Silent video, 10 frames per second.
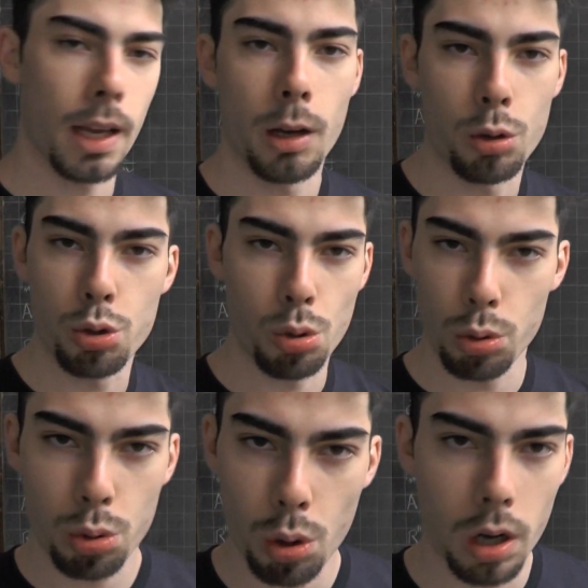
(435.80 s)
il
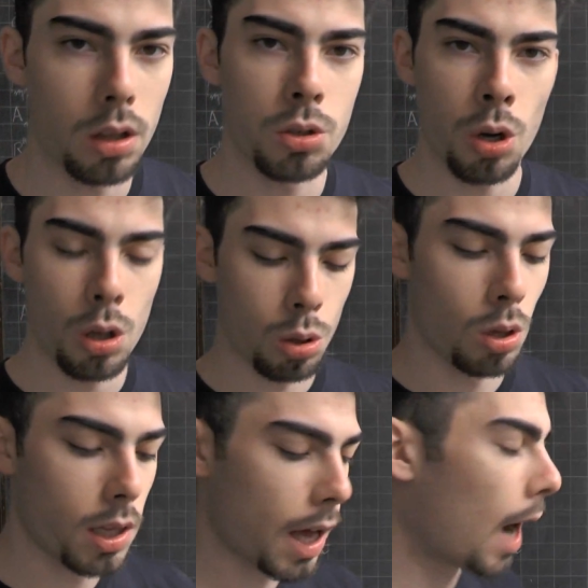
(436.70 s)
costruttore di solito
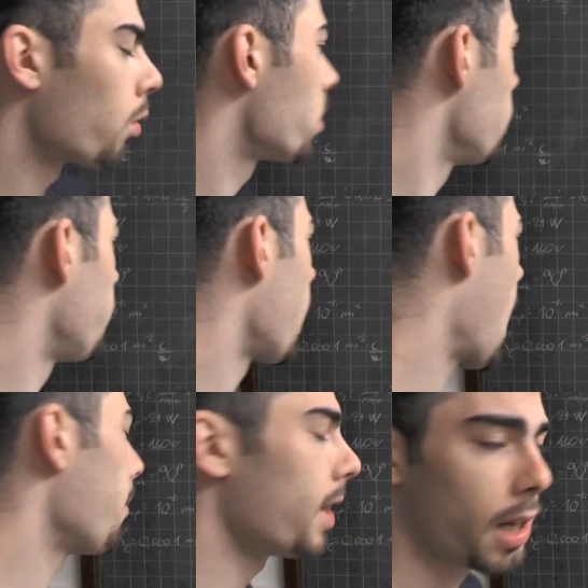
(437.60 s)
gli dà questi
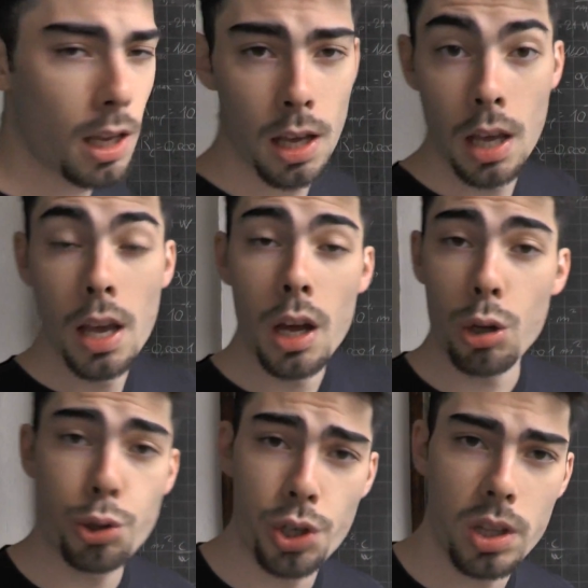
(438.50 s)
parametri,
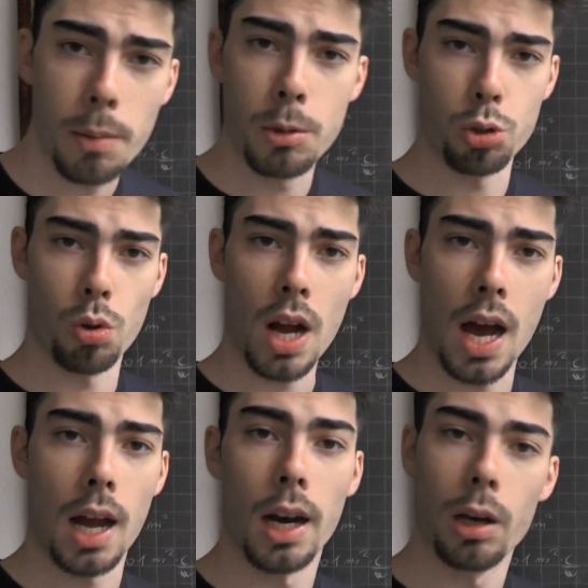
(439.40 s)
riuscite a
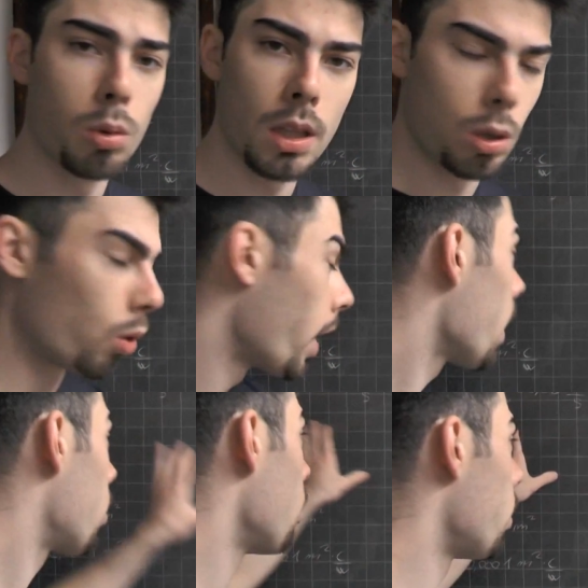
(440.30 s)
misurarla. Quindi un
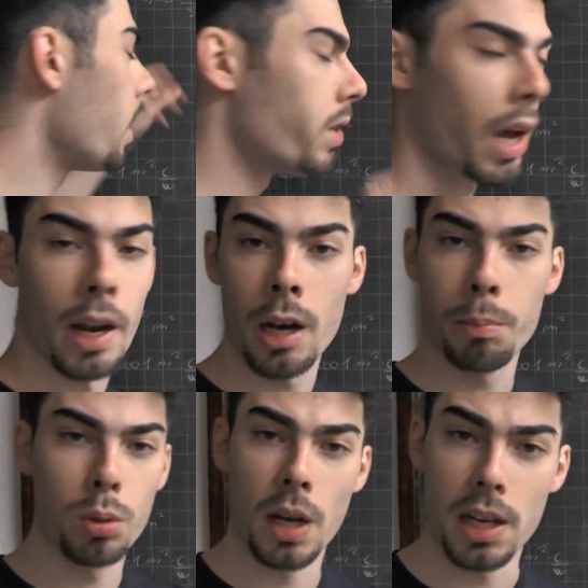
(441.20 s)
calcolo del genere
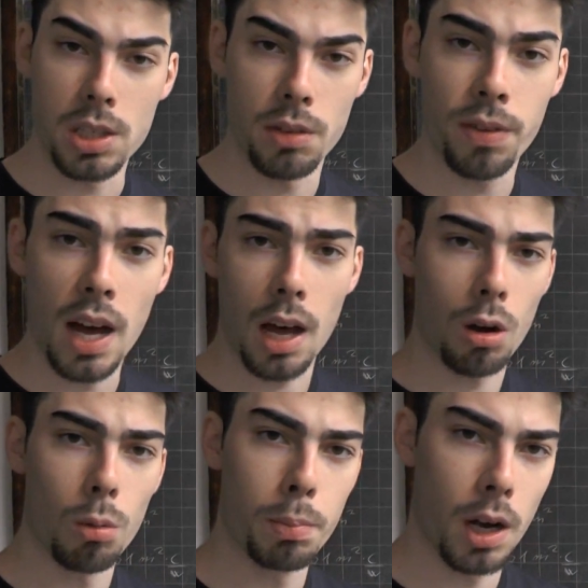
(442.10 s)
potreste
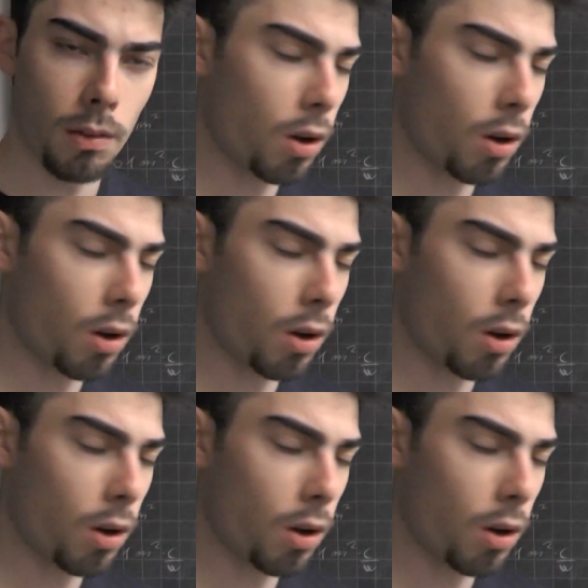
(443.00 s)
farlo per il